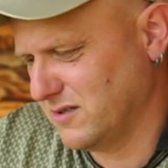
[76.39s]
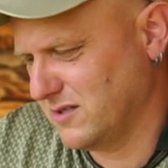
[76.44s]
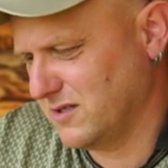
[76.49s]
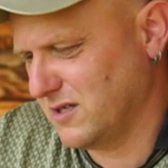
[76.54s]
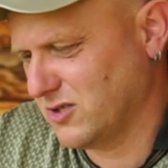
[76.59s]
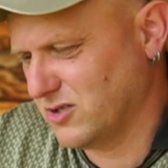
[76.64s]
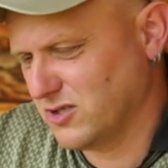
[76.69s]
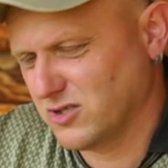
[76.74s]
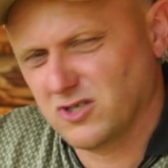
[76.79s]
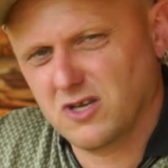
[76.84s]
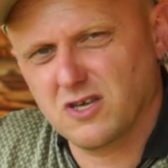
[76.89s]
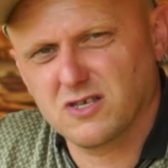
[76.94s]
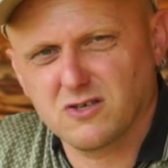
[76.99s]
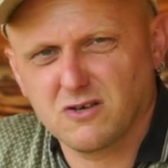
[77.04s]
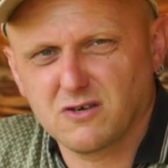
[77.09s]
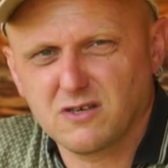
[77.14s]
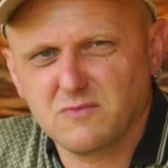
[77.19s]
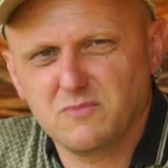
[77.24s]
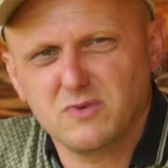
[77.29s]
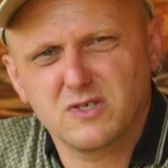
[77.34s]
To znaczy, że jest
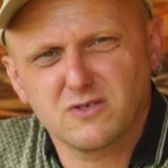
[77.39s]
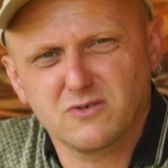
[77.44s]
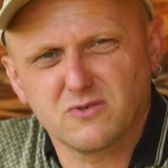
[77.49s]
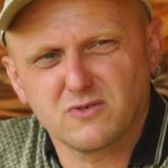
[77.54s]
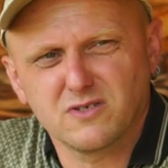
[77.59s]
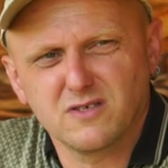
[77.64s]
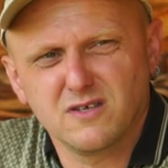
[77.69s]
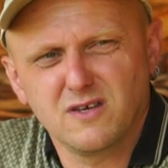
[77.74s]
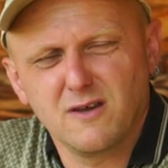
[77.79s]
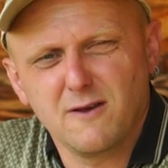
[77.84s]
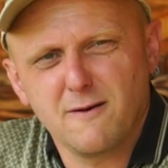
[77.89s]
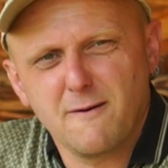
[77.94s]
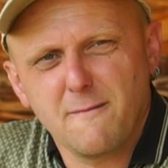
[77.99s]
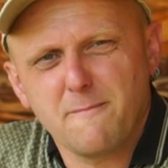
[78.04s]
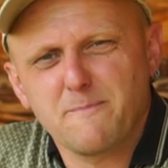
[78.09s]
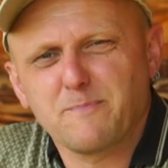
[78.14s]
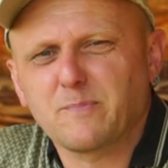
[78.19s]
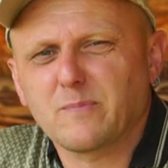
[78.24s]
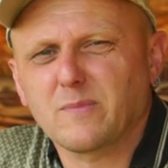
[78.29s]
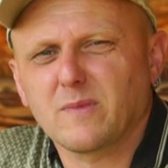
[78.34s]
to hibiskus
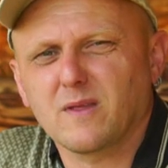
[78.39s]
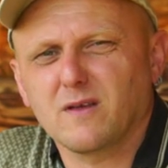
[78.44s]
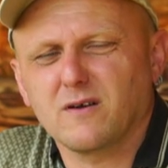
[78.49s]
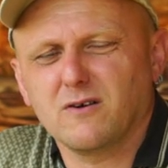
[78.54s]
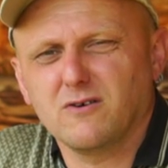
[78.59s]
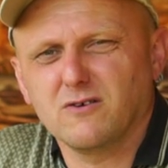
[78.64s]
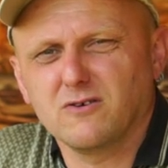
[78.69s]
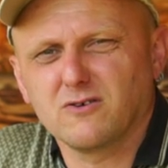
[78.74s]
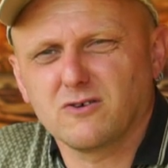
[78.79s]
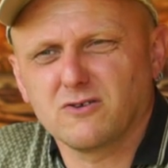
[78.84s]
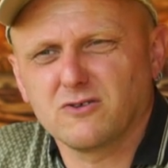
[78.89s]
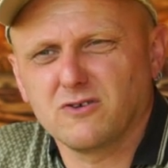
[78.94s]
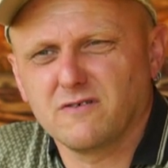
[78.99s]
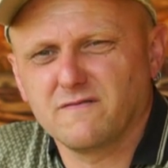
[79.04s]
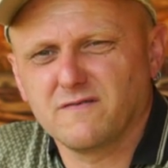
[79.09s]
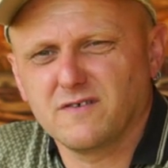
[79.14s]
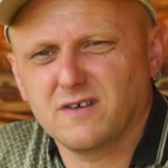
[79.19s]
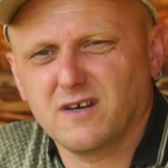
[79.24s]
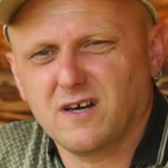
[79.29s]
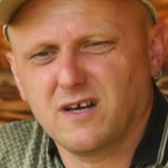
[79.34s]
mm,
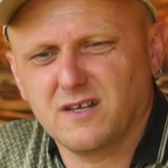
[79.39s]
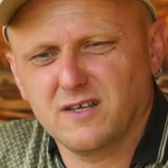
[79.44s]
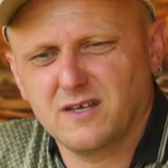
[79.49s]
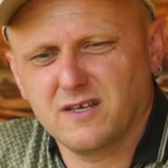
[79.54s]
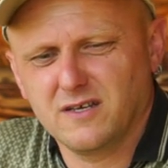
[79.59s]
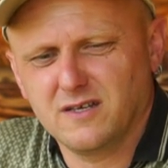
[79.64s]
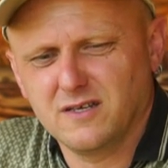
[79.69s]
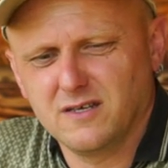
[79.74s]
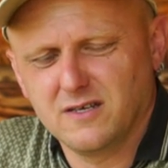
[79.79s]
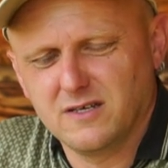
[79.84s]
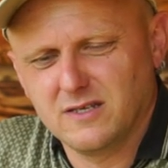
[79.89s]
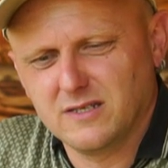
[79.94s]
ogrodowy, ale e,